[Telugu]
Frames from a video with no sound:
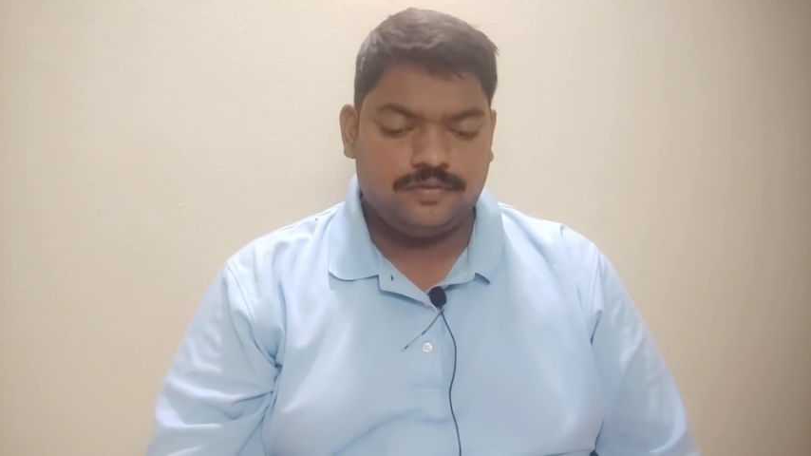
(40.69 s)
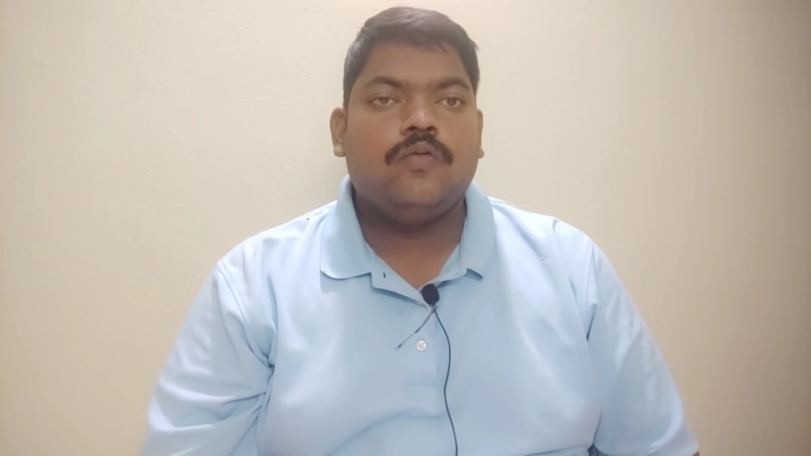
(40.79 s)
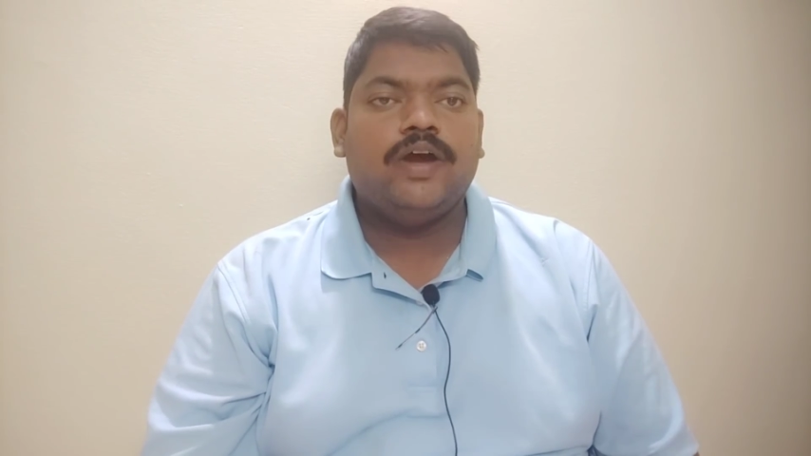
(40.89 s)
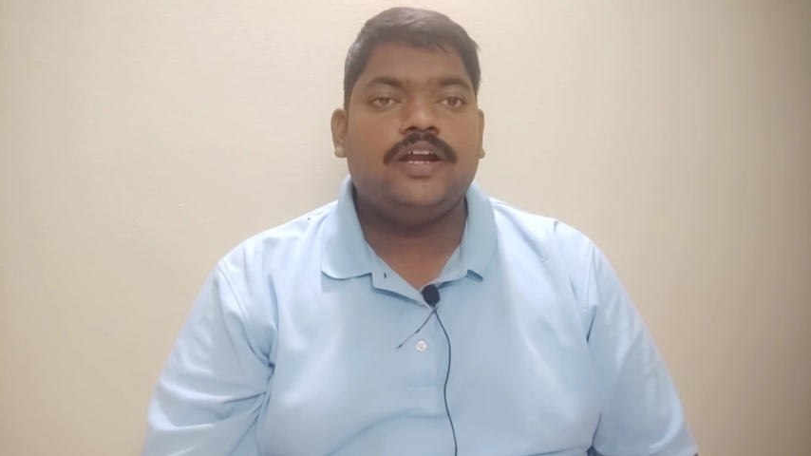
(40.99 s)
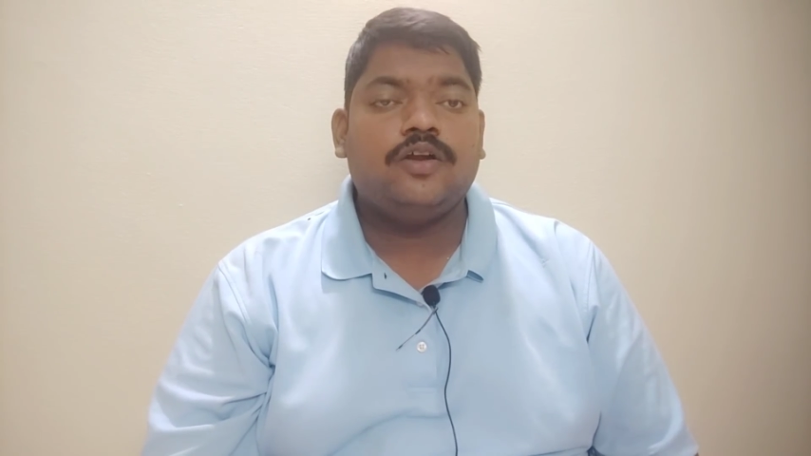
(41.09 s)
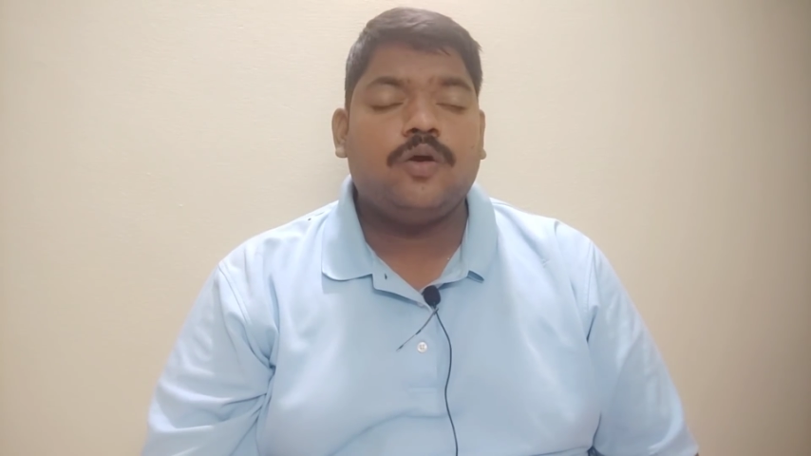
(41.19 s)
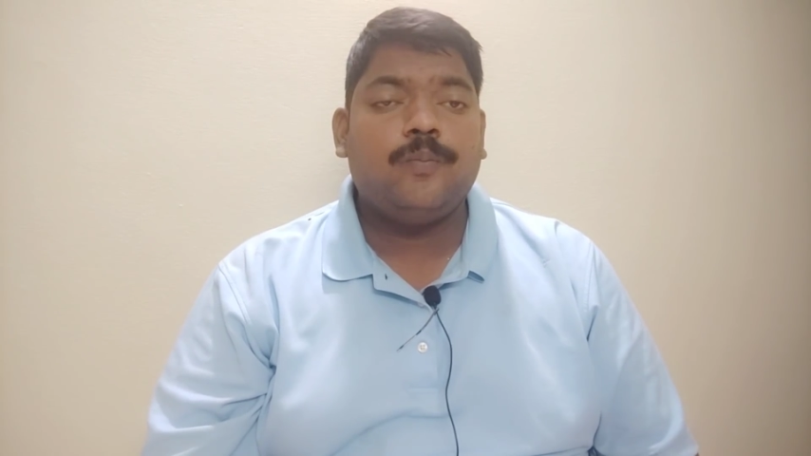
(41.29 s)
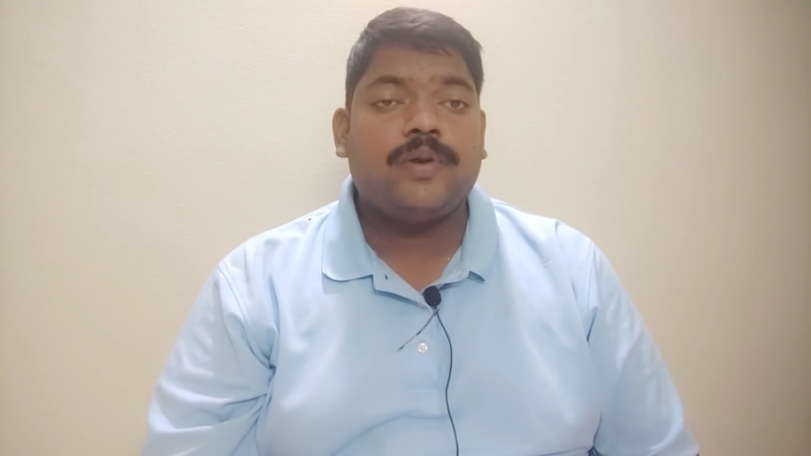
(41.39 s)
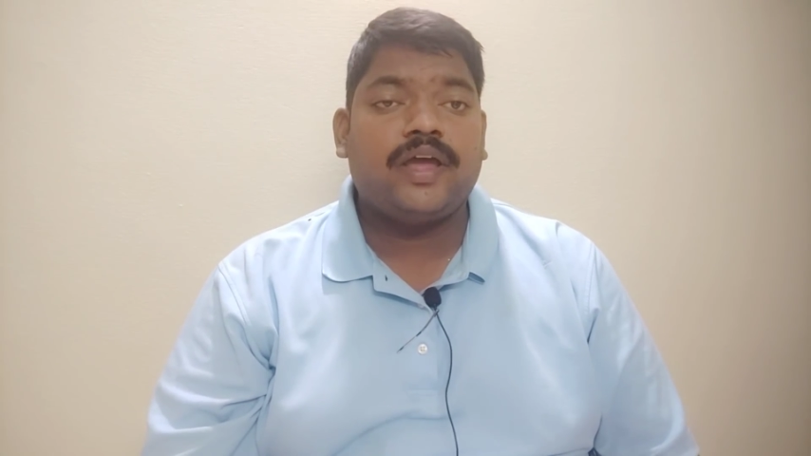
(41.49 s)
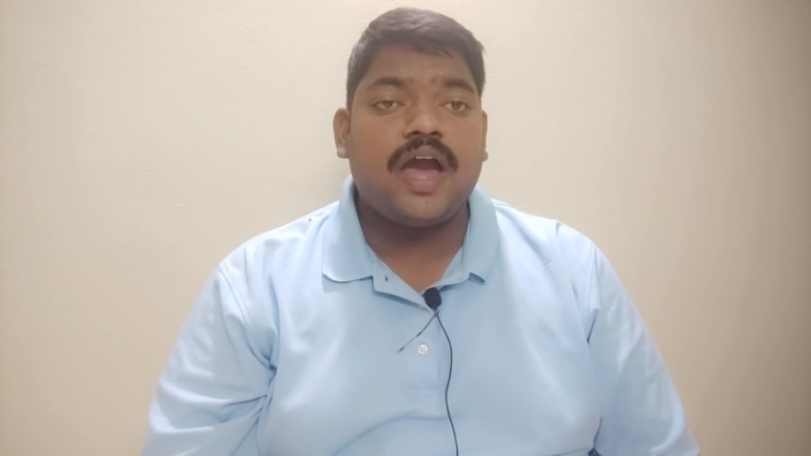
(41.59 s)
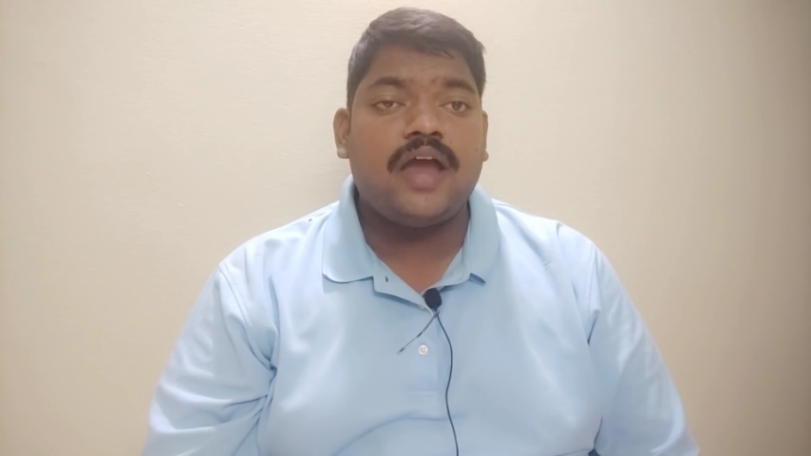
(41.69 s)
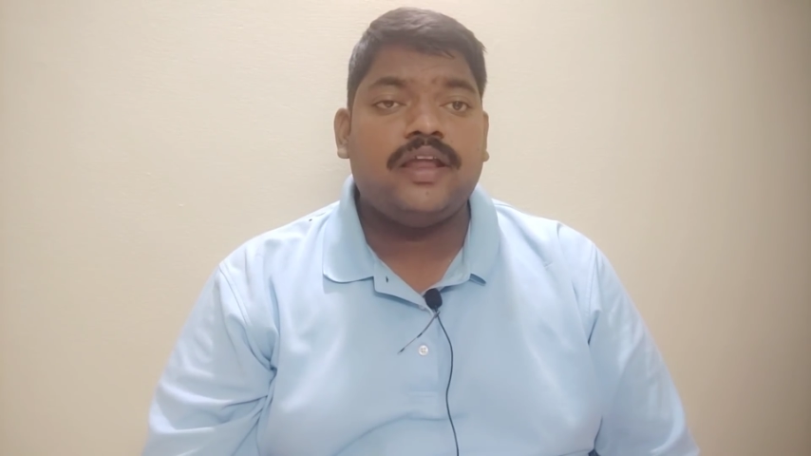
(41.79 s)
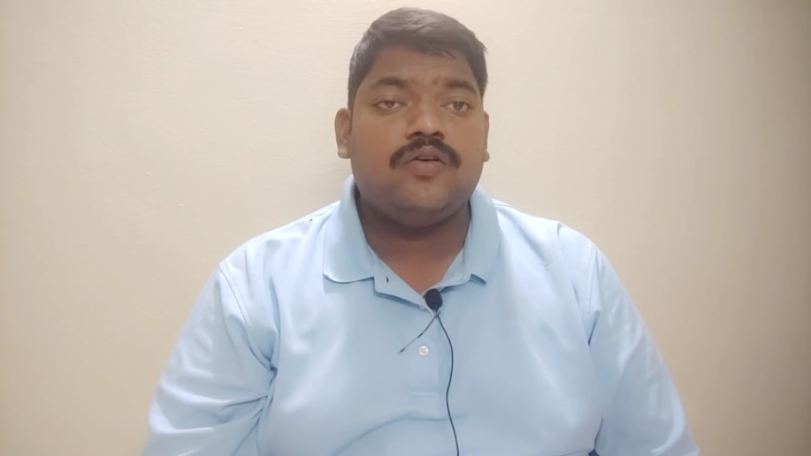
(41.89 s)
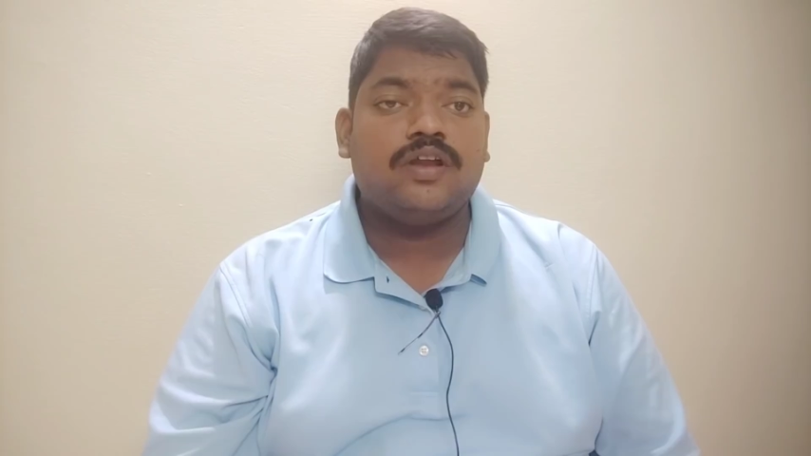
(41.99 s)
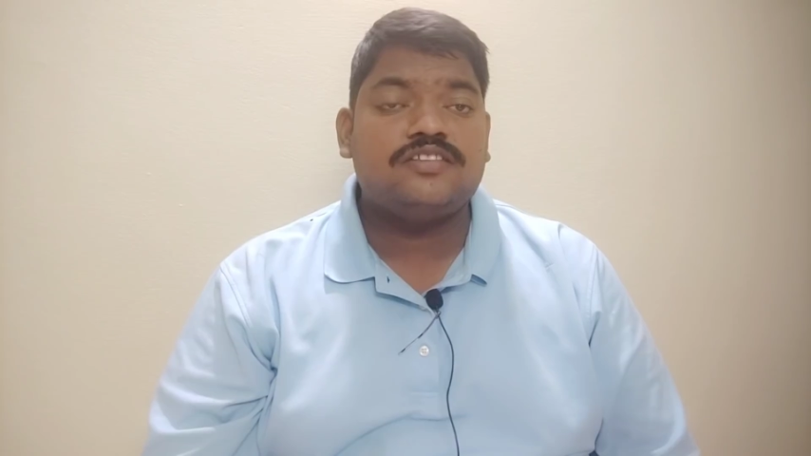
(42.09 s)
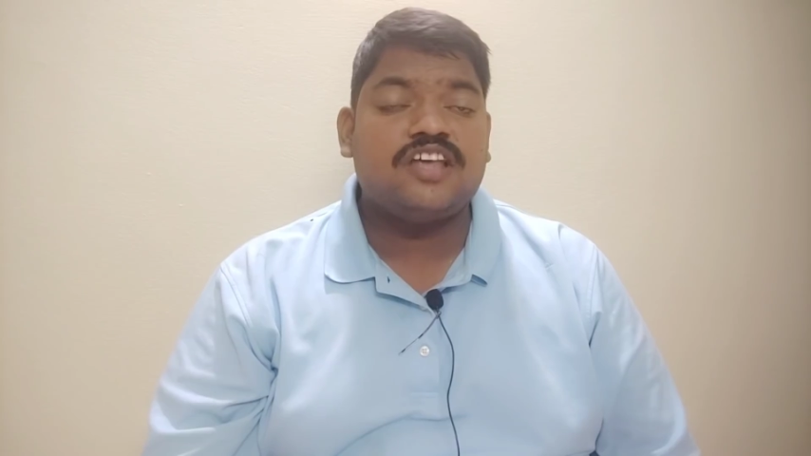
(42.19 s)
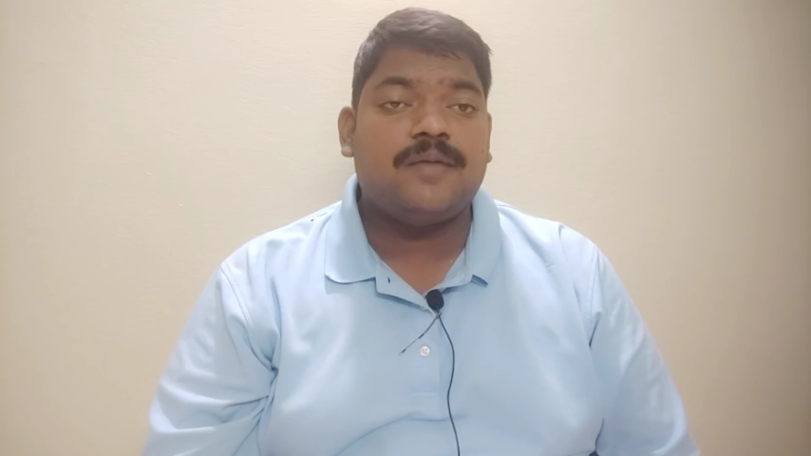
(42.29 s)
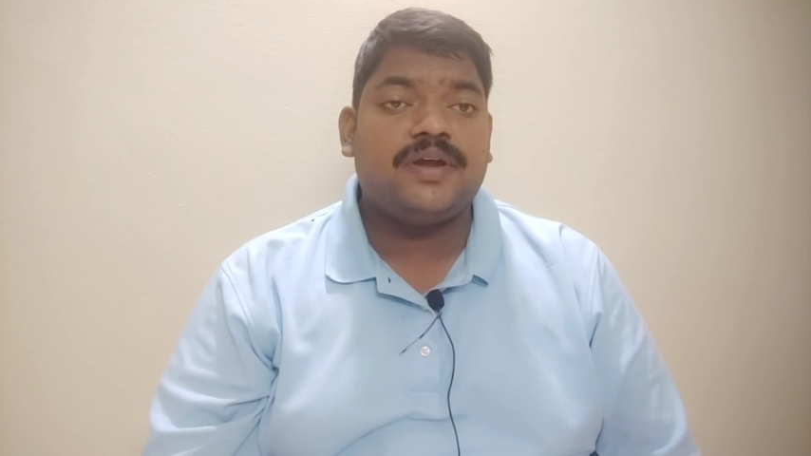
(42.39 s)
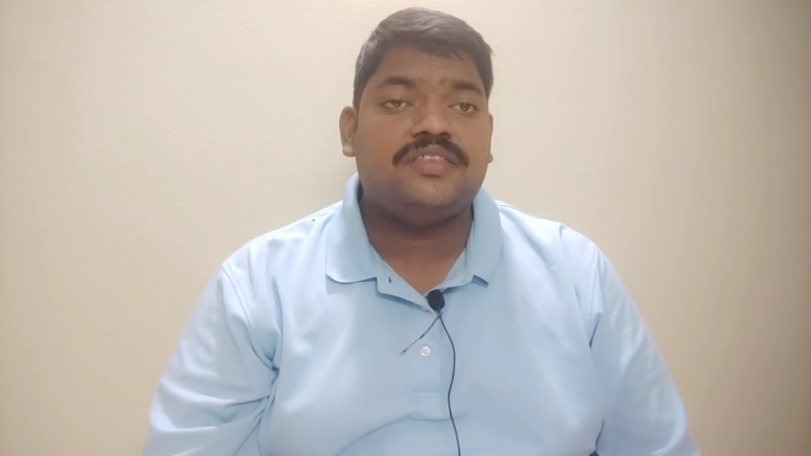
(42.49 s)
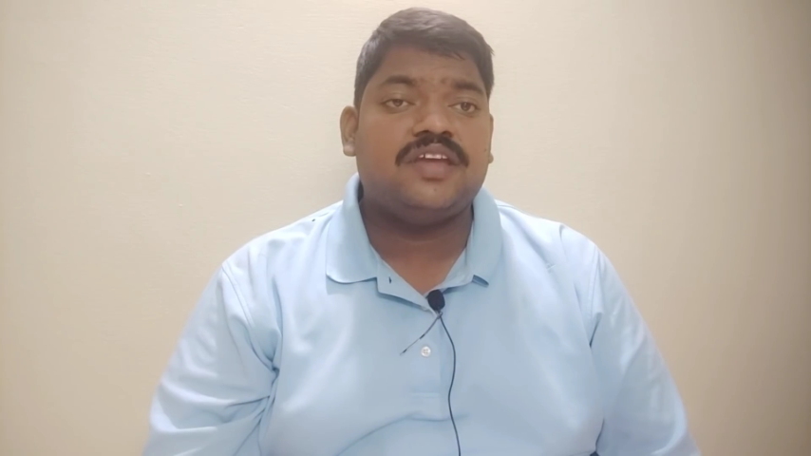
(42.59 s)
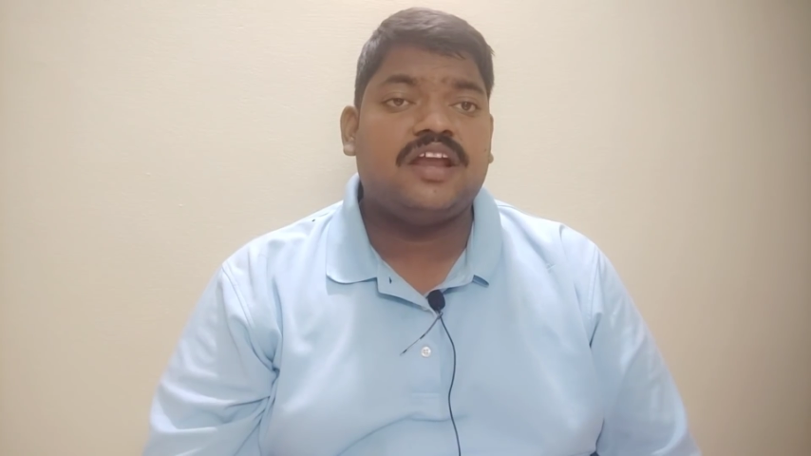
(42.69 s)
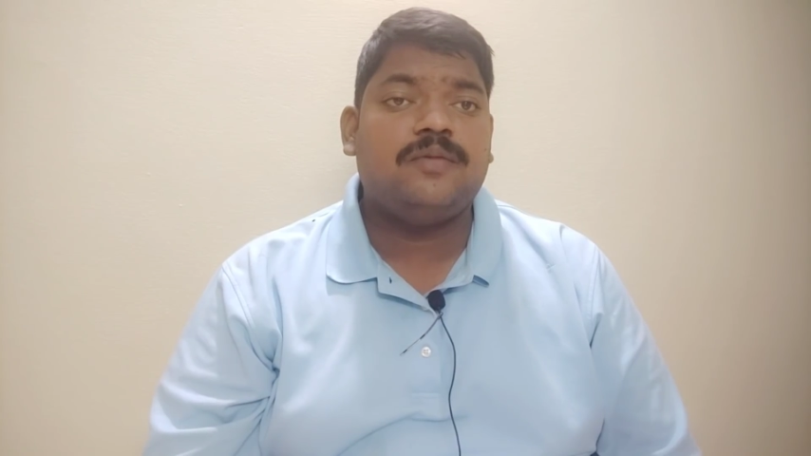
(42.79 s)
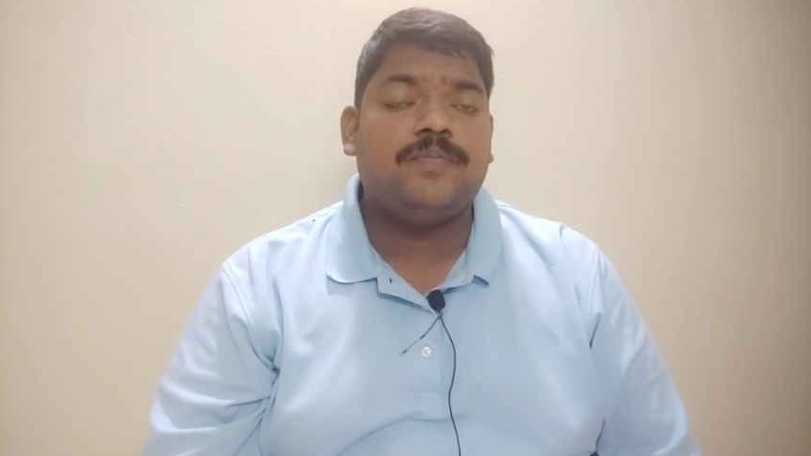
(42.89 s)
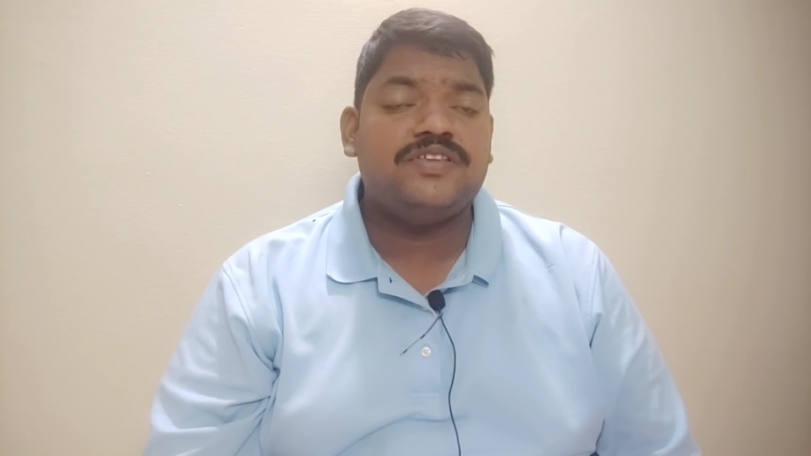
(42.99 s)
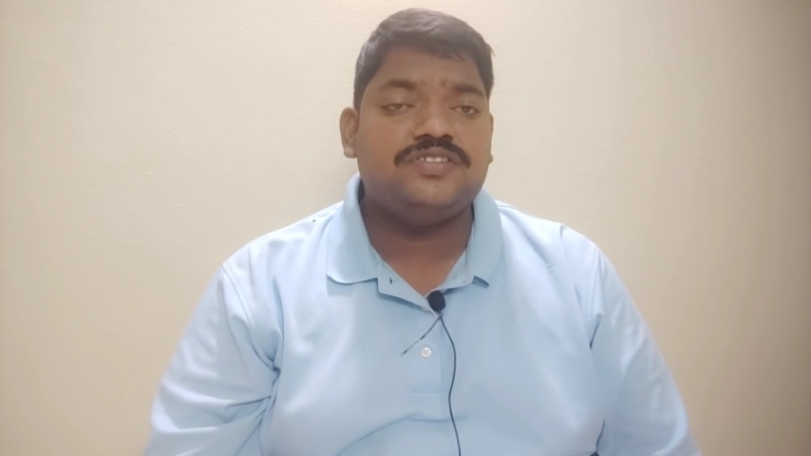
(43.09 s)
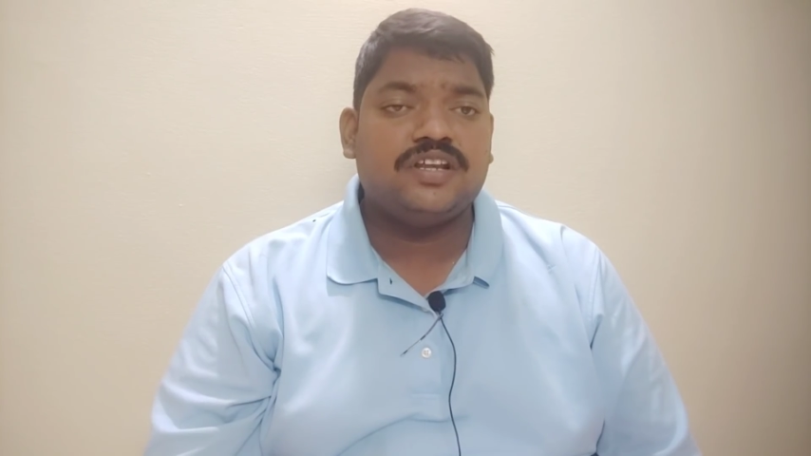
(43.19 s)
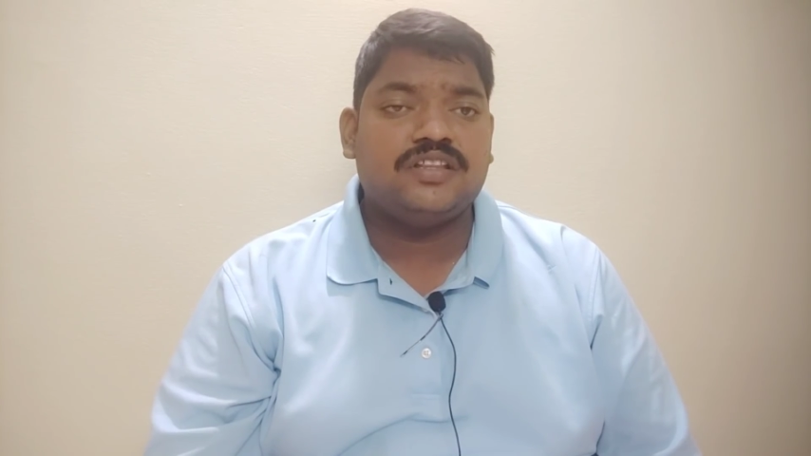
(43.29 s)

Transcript: కువైట్లో ప్రయాణికుల సామర్థ్యాన్ని పెంచిన